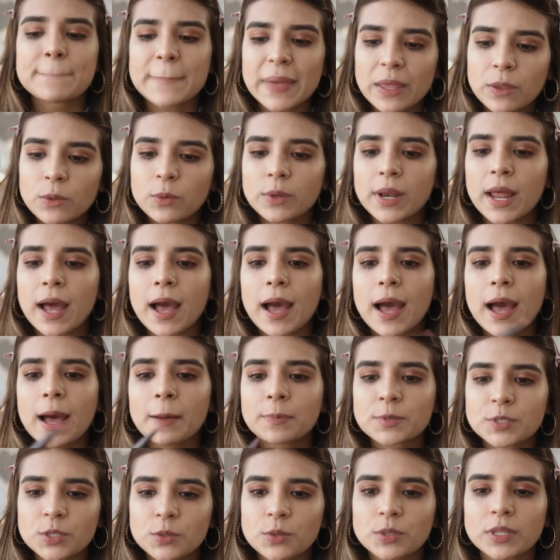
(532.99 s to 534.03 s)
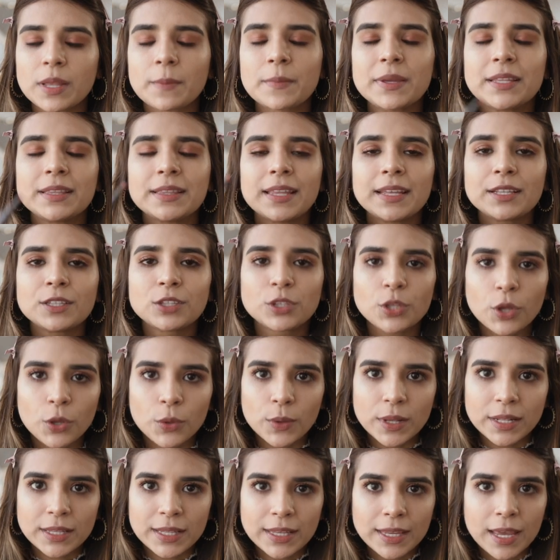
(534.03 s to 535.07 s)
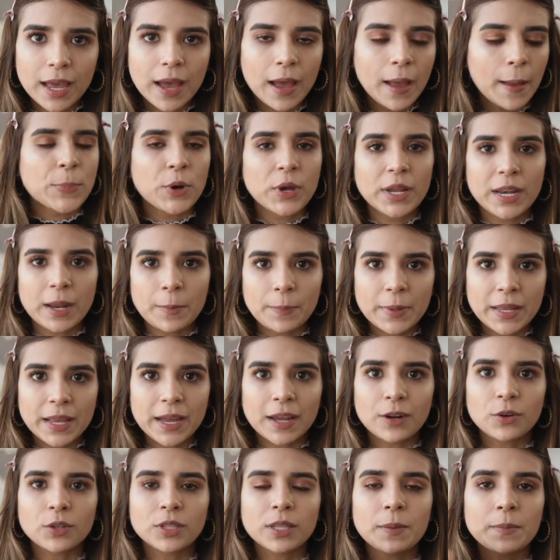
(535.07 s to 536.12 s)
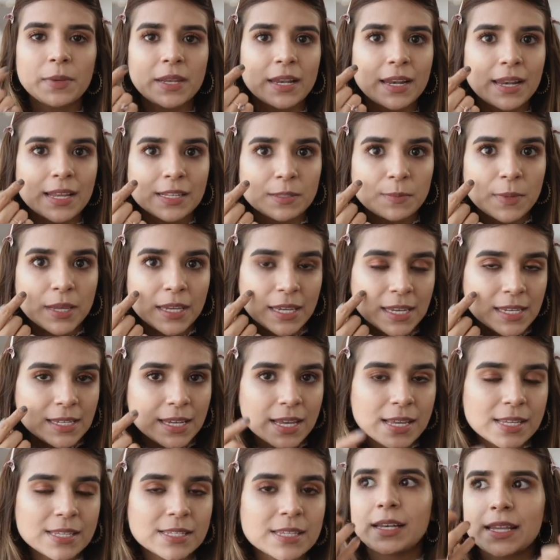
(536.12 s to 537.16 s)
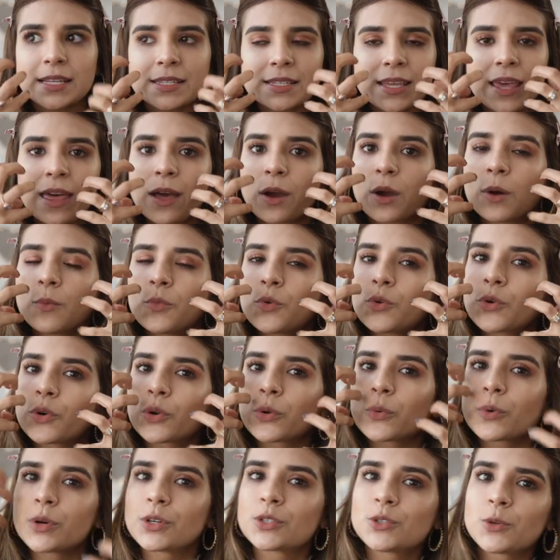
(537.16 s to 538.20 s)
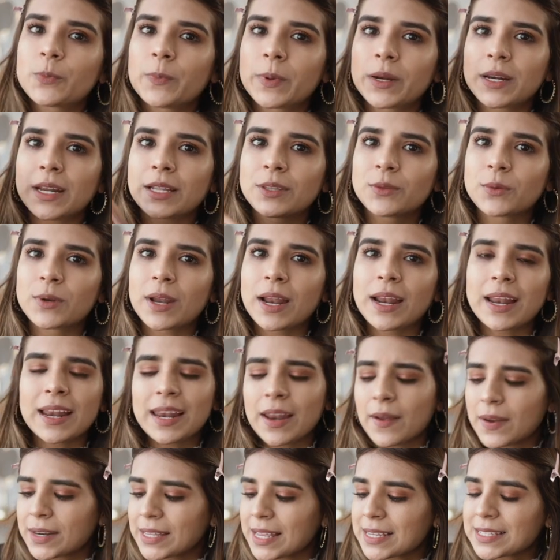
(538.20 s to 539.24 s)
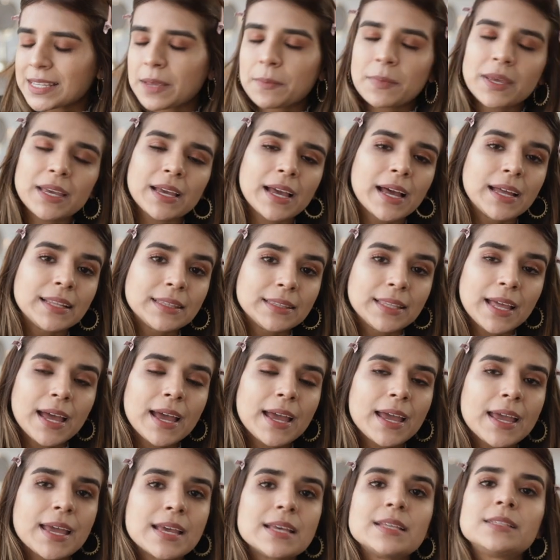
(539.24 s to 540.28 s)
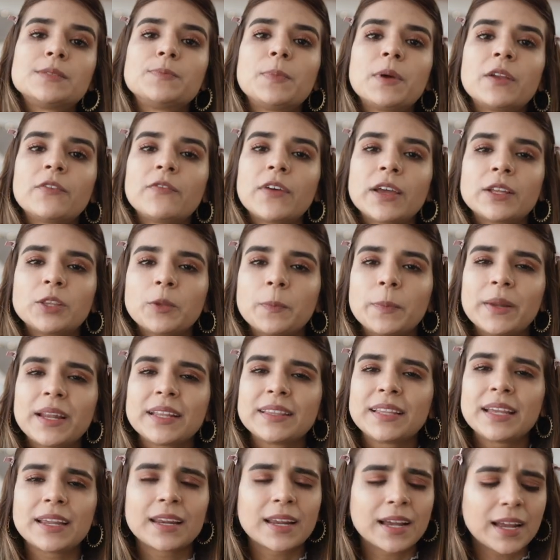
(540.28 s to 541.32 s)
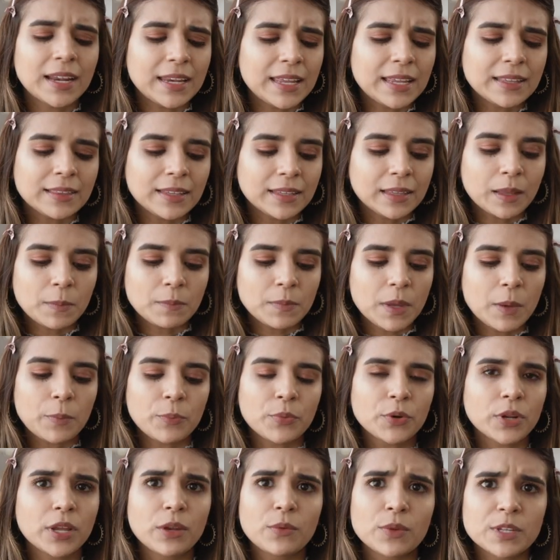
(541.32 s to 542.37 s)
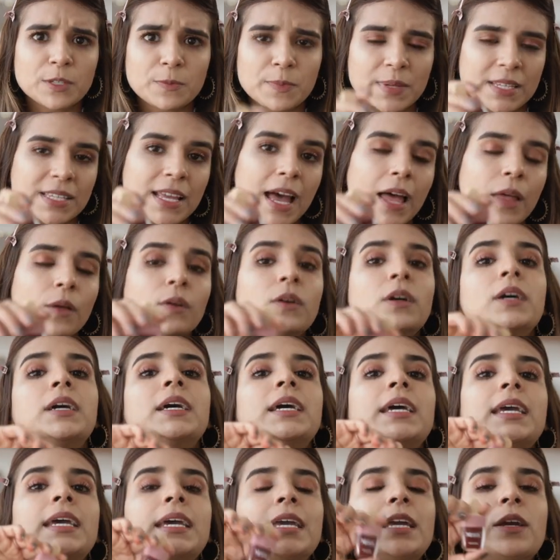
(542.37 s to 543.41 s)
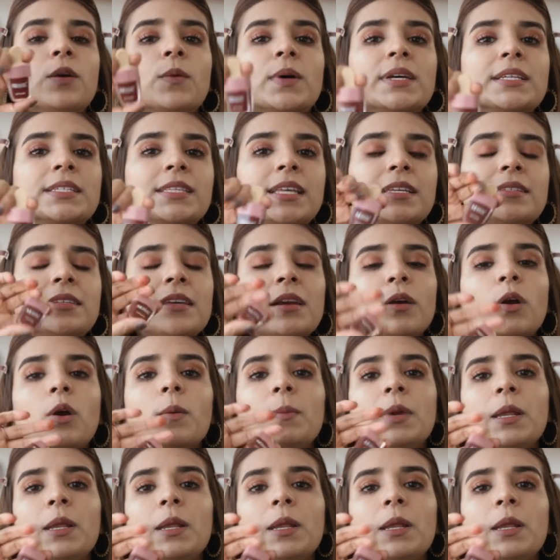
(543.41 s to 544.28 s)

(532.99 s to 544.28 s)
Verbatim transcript: me dura absolutamente todo el día. Pueden aplicarlo también en las mejillas, les queda como un rubor súper natural. La verdad es que me encanta, es perfecto para tierra caliente también porque no es pesado y cuesta 5